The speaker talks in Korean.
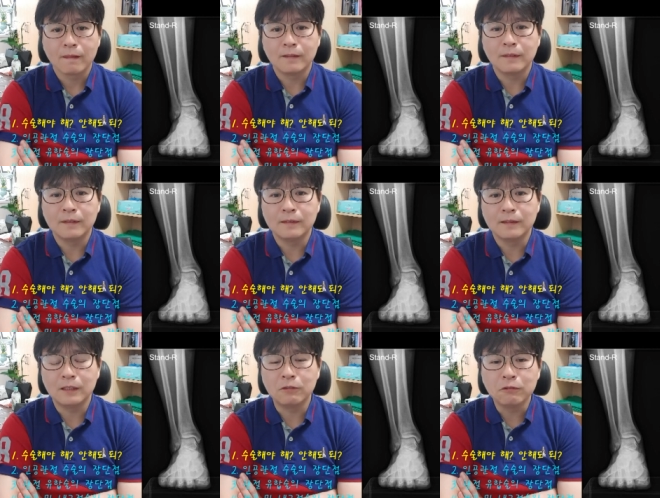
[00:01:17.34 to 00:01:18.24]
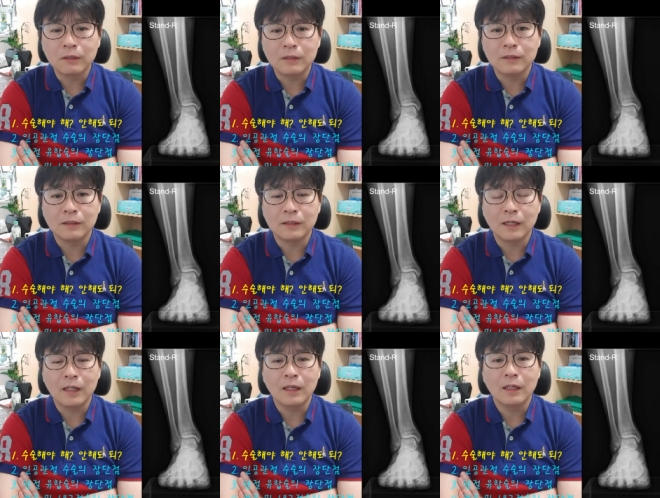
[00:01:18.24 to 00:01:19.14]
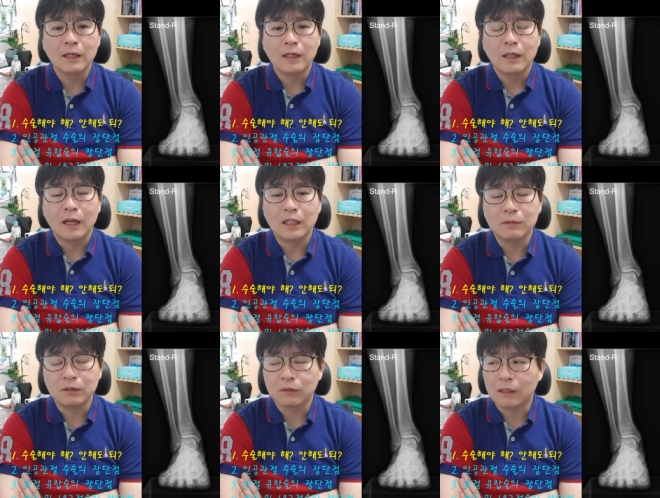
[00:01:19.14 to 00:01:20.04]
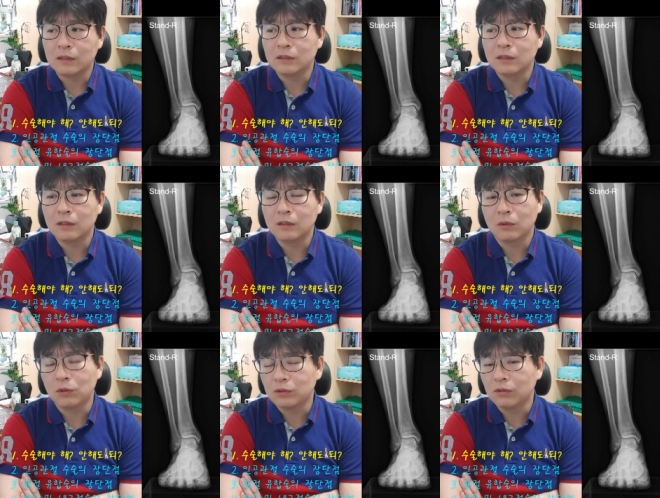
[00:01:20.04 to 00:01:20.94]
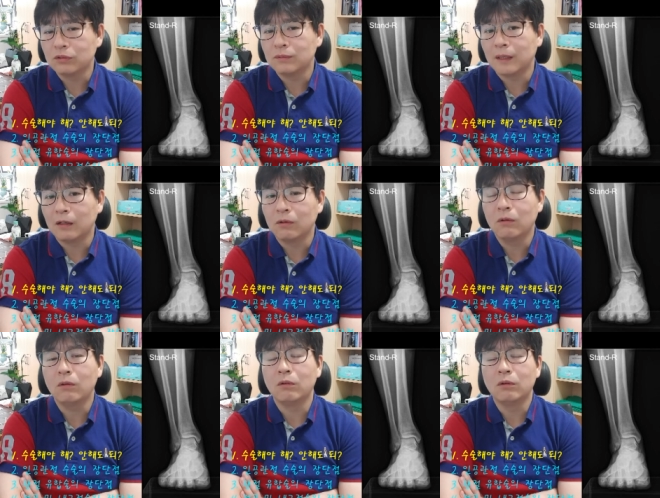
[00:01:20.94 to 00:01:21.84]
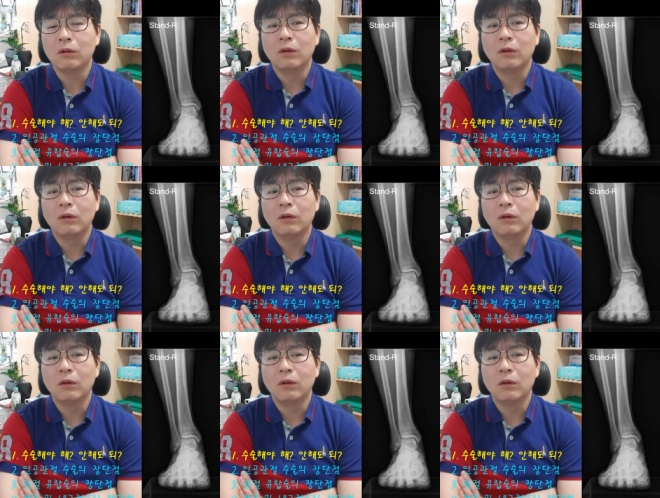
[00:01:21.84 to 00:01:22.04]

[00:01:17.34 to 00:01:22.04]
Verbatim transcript: 그때는 인공관절이나 아니면 관절 고정술 말고